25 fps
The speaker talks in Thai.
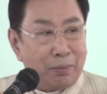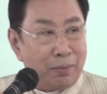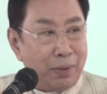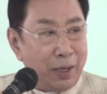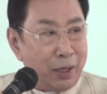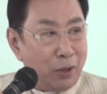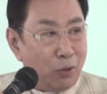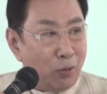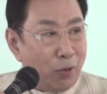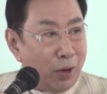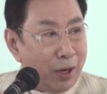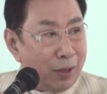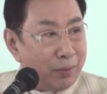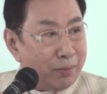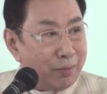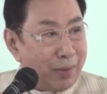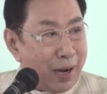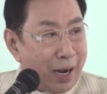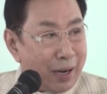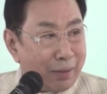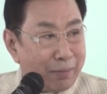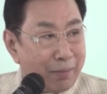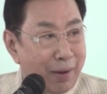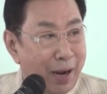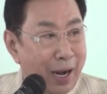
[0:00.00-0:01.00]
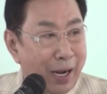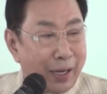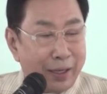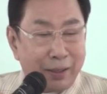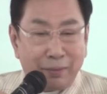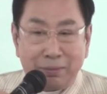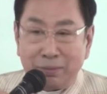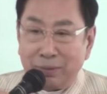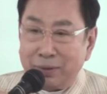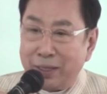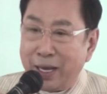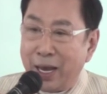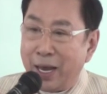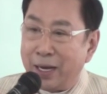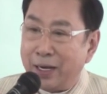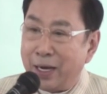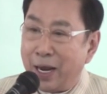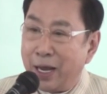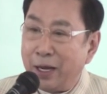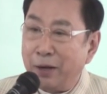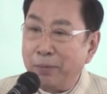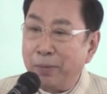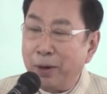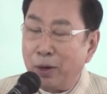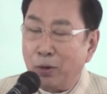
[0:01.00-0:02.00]
ไม่รู้ว่ามากมายแค่ไหน
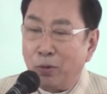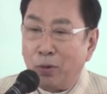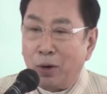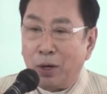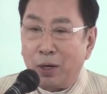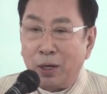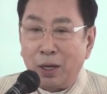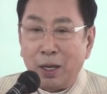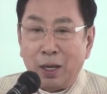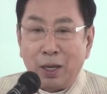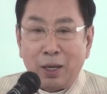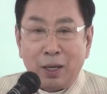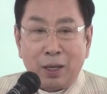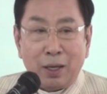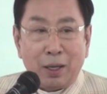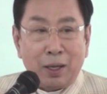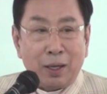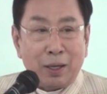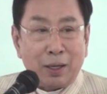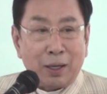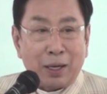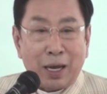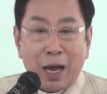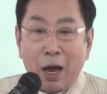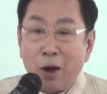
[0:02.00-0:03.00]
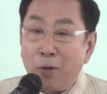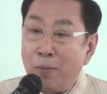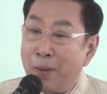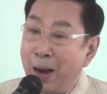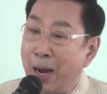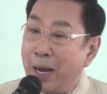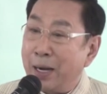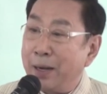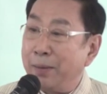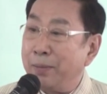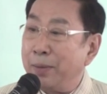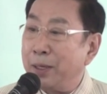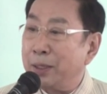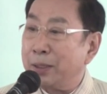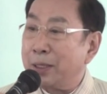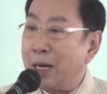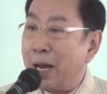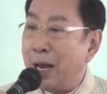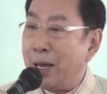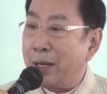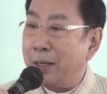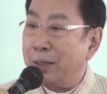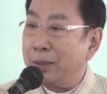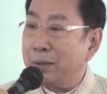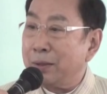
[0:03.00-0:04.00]
ไม่รู้ว่าเข้ามาในเมืองไท
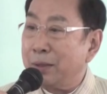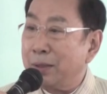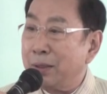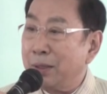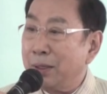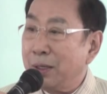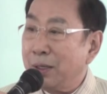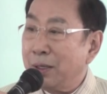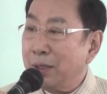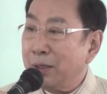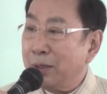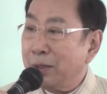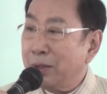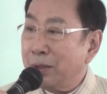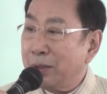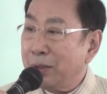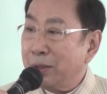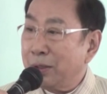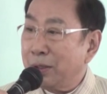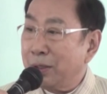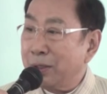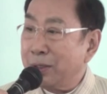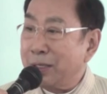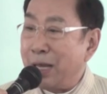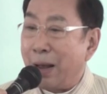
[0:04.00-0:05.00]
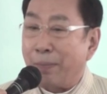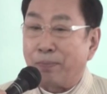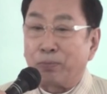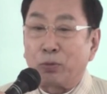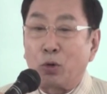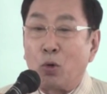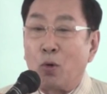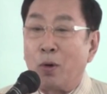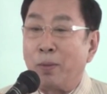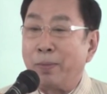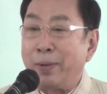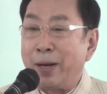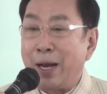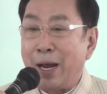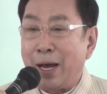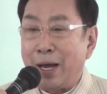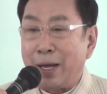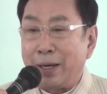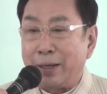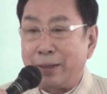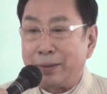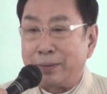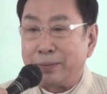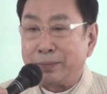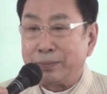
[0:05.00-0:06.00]
ยจับตัวไม่ได้
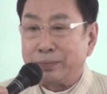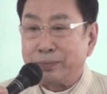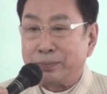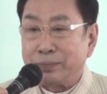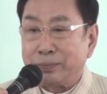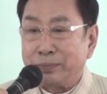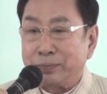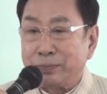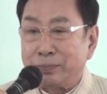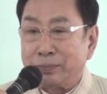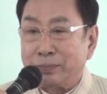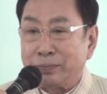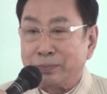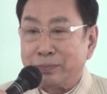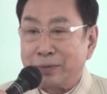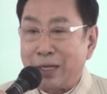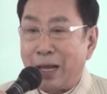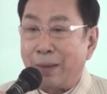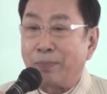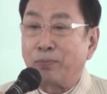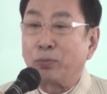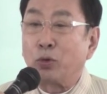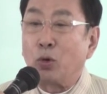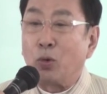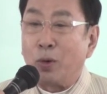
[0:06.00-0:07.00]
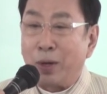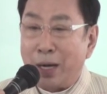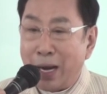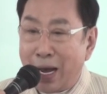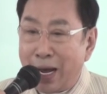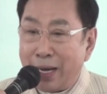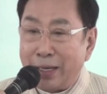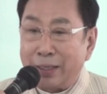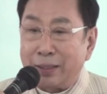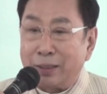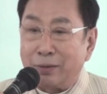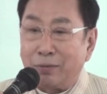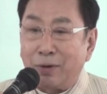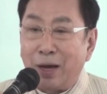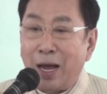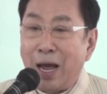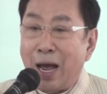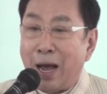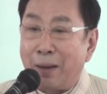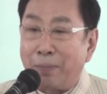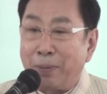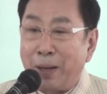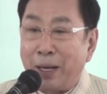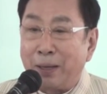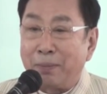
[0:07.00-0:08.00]
จับตัวได้แต่ว่า
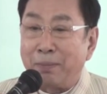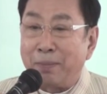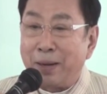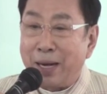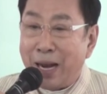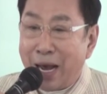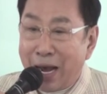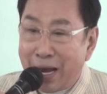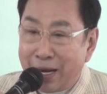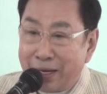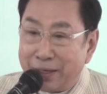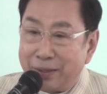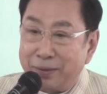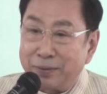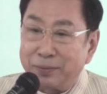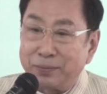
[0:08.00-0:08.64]
หาเพชรไม่ได้